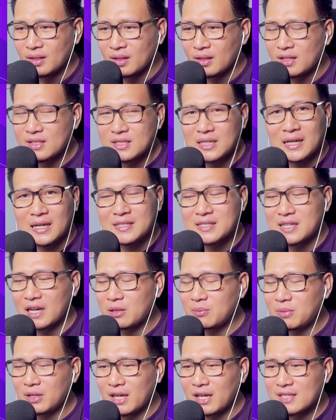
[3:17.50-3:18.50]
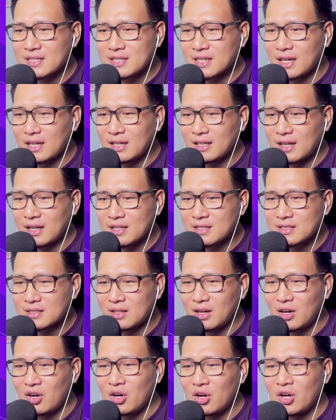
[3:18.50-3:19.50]
Ini sangat-sangat meriah sekali guys.
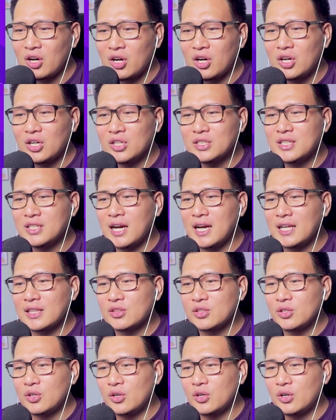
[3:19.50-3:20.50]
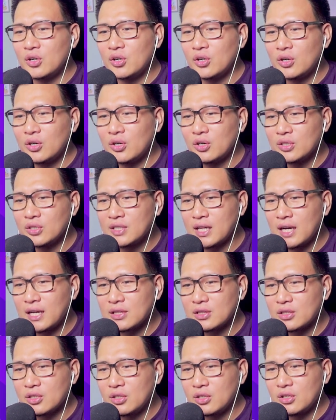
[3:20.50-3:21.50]
Oh, jatuh,
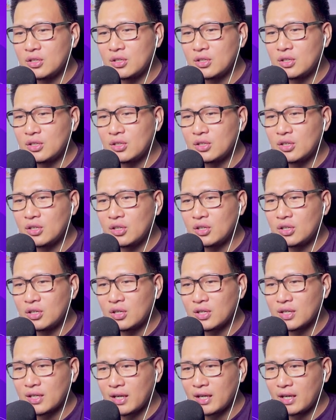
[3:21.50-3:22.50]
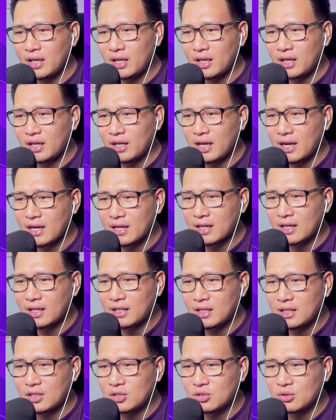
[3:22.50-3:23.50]
jatuh. Oke, okay,
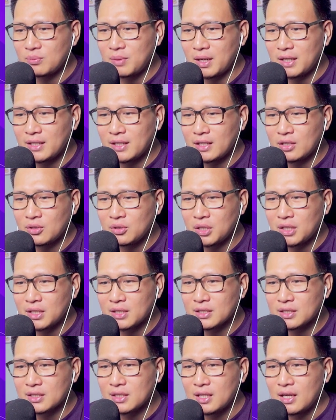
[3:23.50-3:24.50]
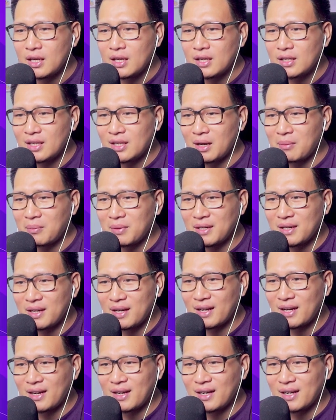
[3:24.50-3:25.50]
akaknya itu mbaknya itu yang yang
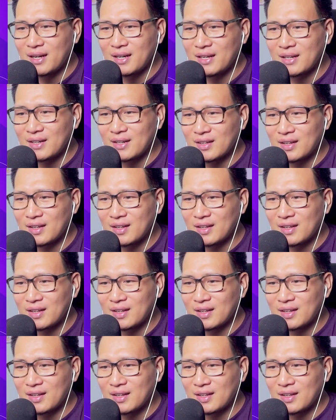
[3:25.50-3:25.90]
menang.